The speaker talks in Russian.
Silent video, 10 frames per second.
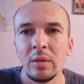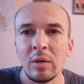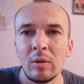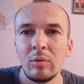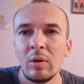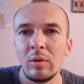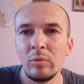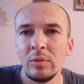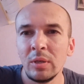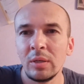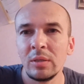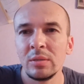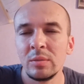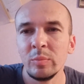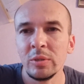Как, какой
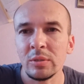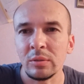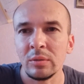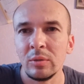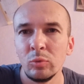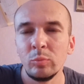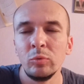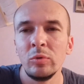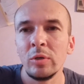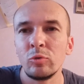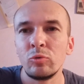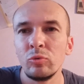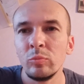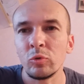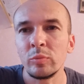нахрен смысл? Ну, буду я
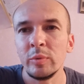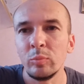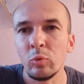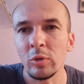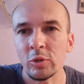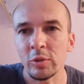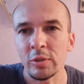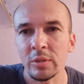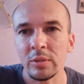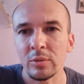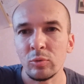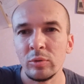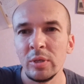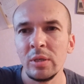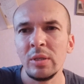чуть-чуть, может быть, больше за эти 100
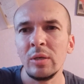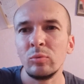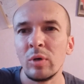дней, да, ну,